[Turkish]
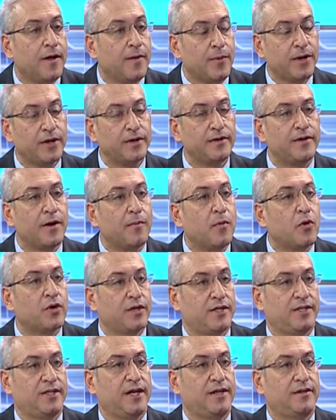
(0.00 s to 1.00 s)
Bakın
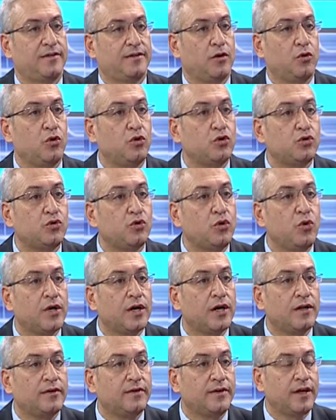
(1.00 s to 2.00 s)
demokrasi adına, özgürlük
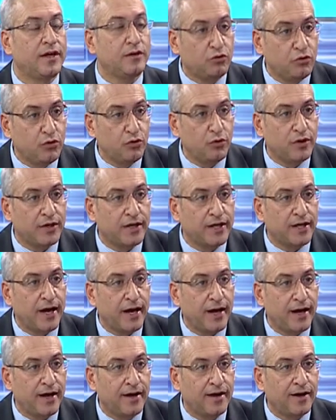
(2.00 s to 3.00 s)
adına
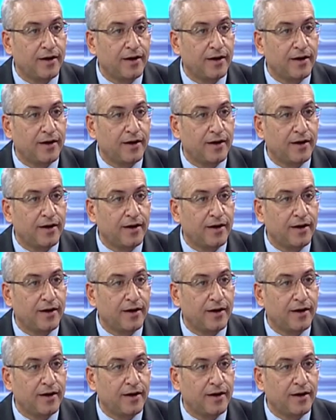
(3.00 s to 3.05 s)
Türkiye